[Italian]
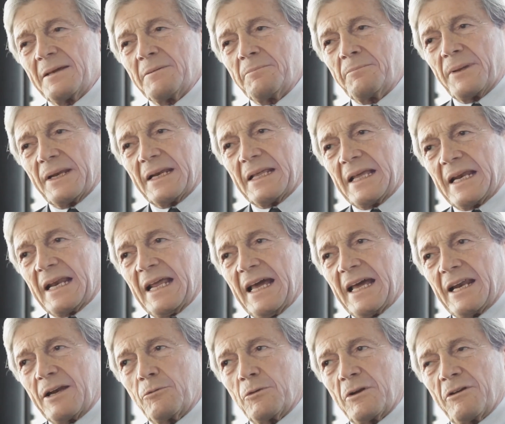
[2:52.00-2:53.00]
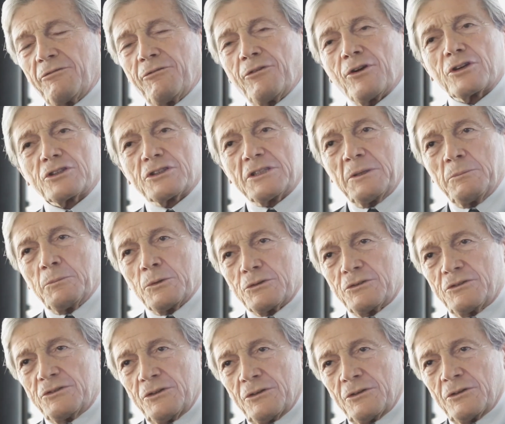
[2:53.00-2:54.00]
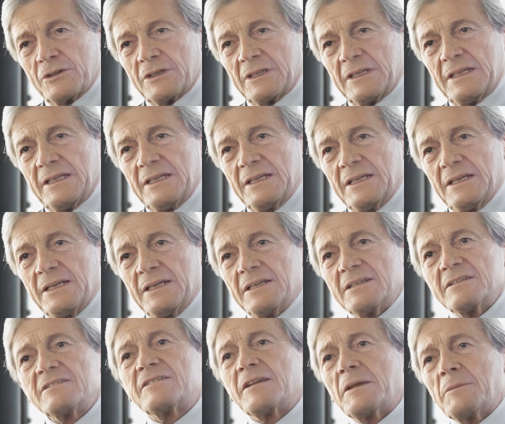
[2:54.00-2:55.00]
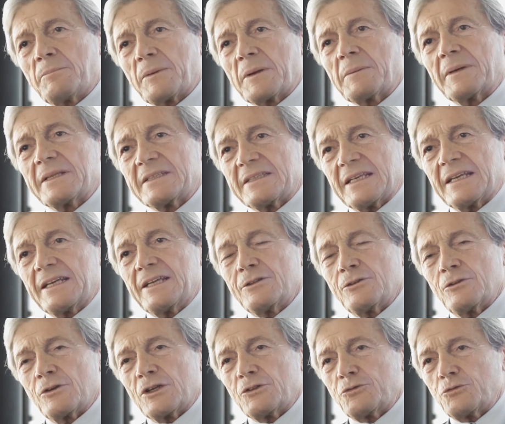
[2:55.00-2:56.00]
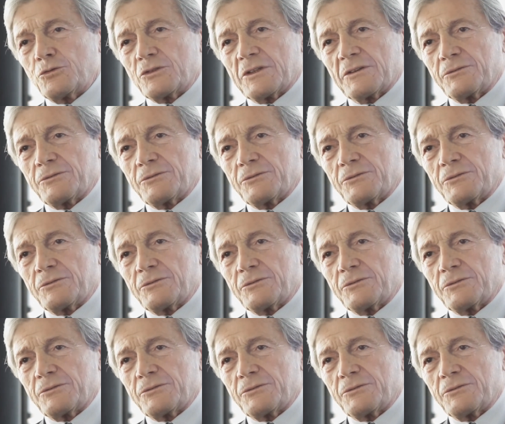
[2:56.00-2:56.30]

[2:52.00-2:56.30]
per creare una forte emozione sempre mantenendo la giusta